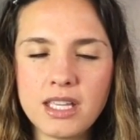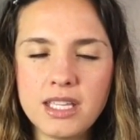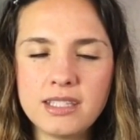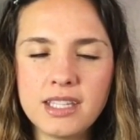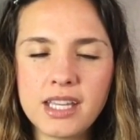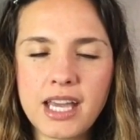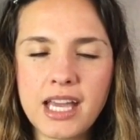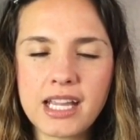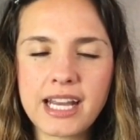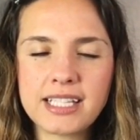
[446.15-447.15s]
Y
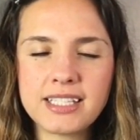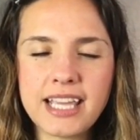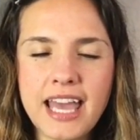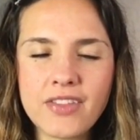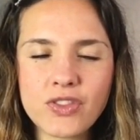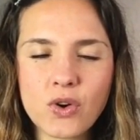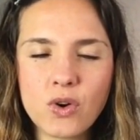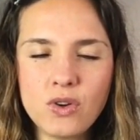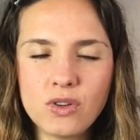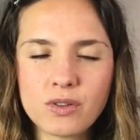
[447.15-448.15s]
sigue
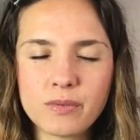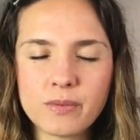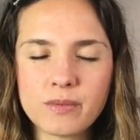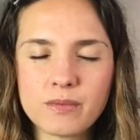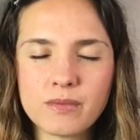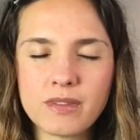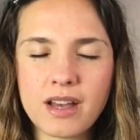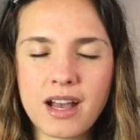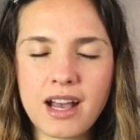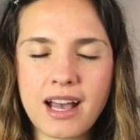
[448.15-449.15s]
creciendo
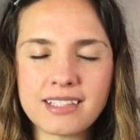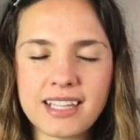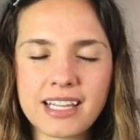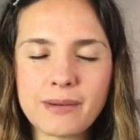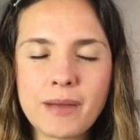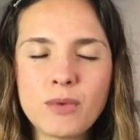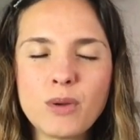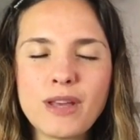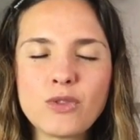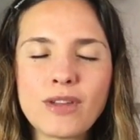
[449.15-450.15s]
hasta que va
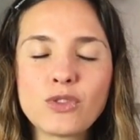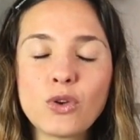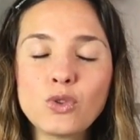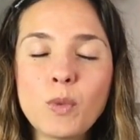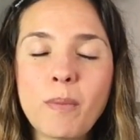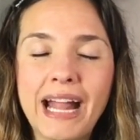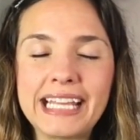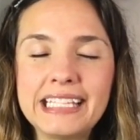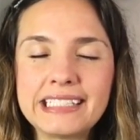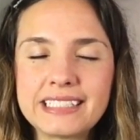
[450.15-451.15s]
envolviendo a todo tu
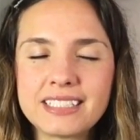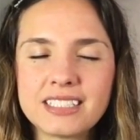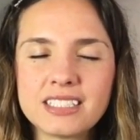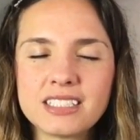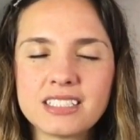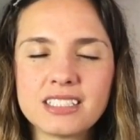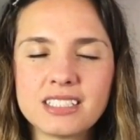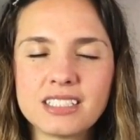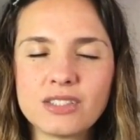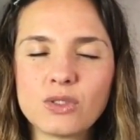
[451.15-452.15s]
país.
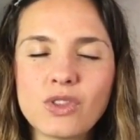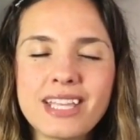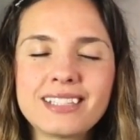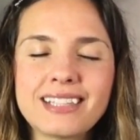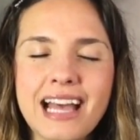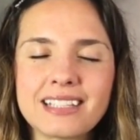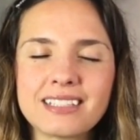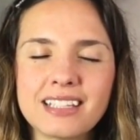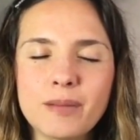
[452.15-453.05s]
¿Dónde estás?